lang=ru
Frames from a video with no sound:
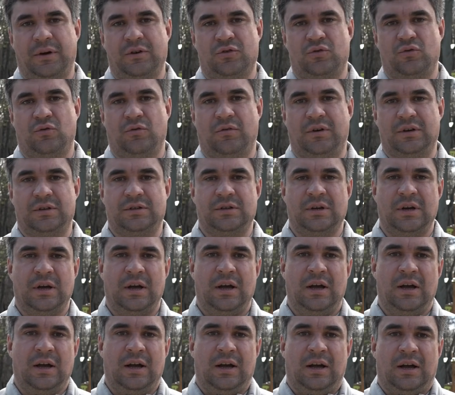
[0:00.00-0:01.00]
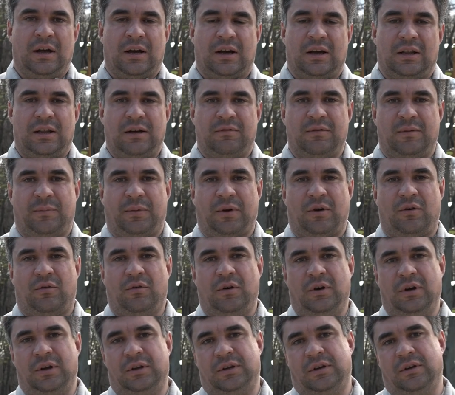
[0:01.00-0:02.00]
прошу вас, когда вы
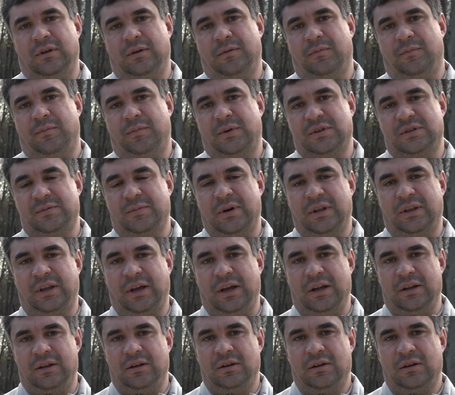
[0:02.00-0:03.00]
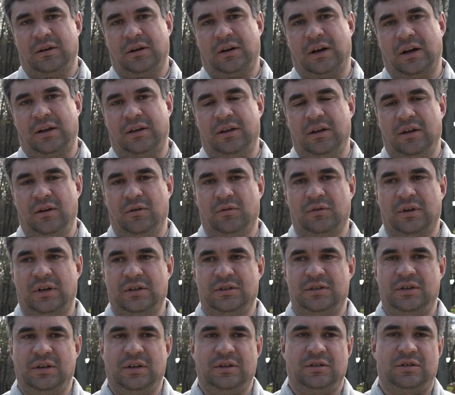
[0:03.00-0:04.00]
приходите посмотреть какие у
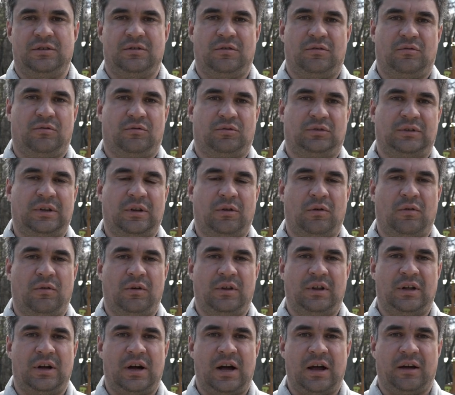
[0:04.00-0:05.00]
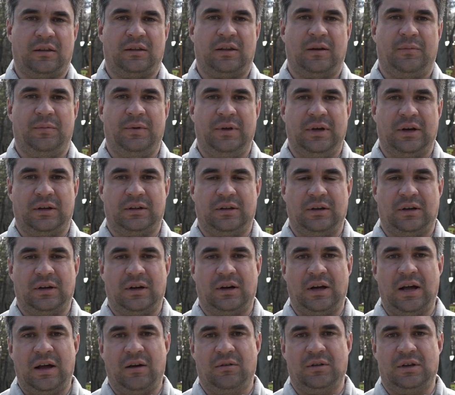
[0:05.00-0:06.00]
нас здесь установлены арт-объекты,
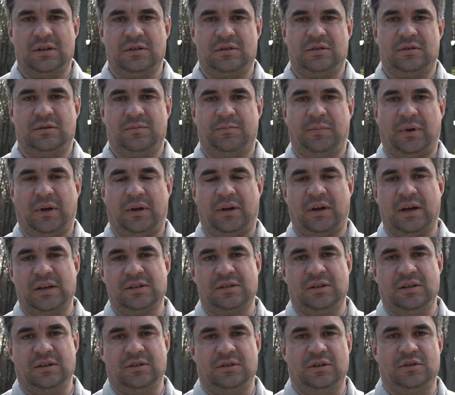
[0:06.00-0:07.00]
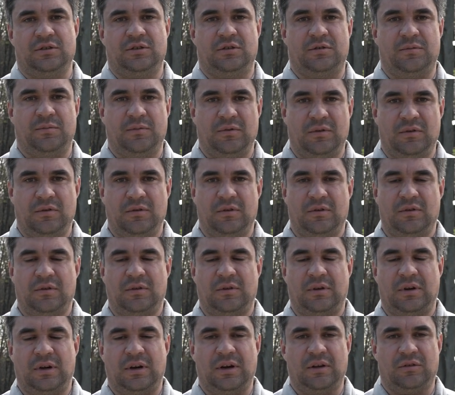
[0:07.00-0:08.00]
какая у нас прекрасная здесь
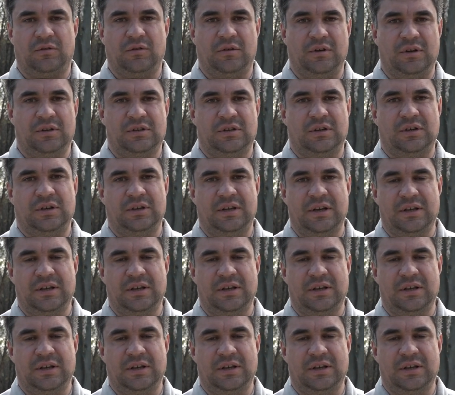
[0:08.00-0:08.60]
э, готовится